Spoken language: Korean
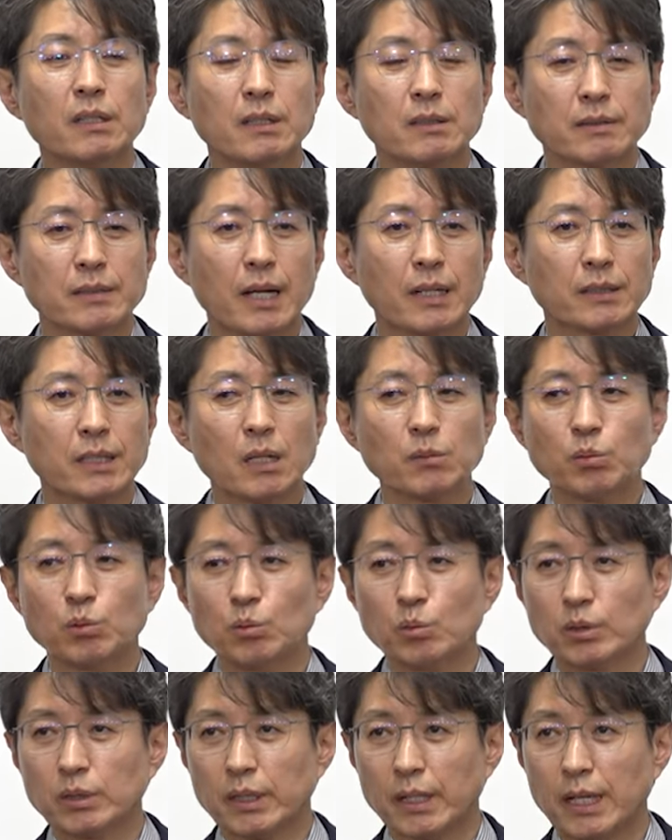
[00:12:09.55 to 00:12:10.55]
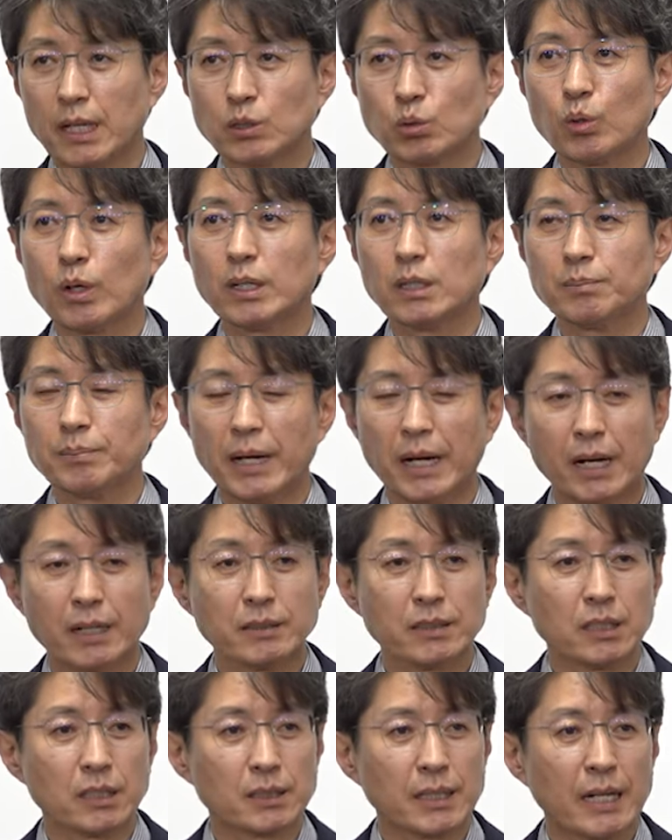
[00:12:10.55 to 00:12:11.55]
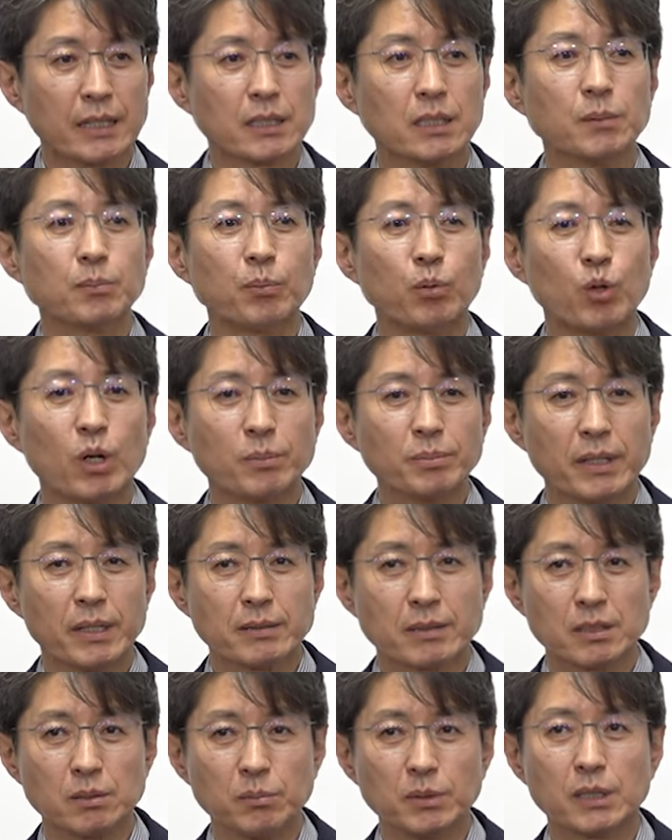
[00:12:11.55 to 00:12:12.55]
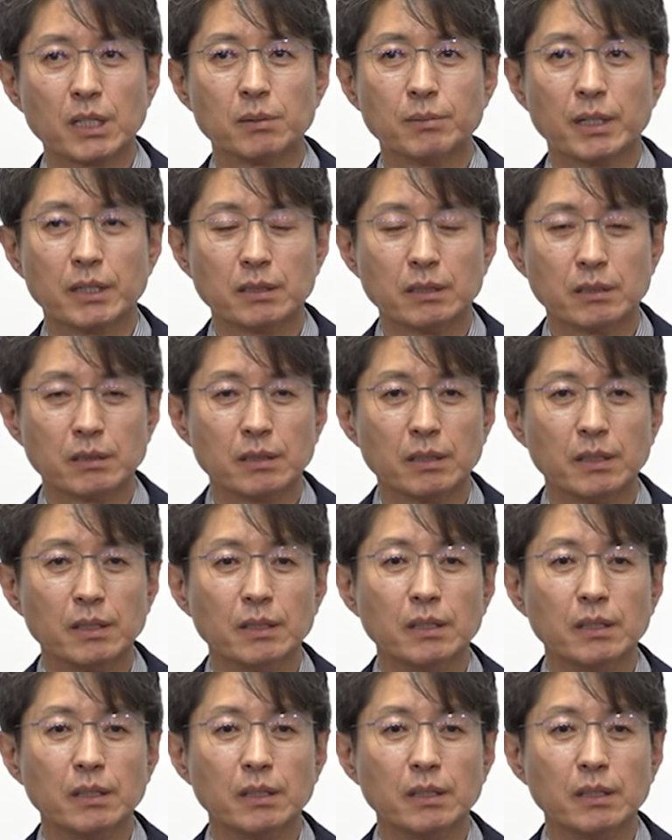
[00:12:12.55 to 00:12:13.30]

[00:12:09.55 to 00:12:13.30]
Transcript: 상당 부분도 해소하는 방안들이 당연히 포함되어 있습니다만은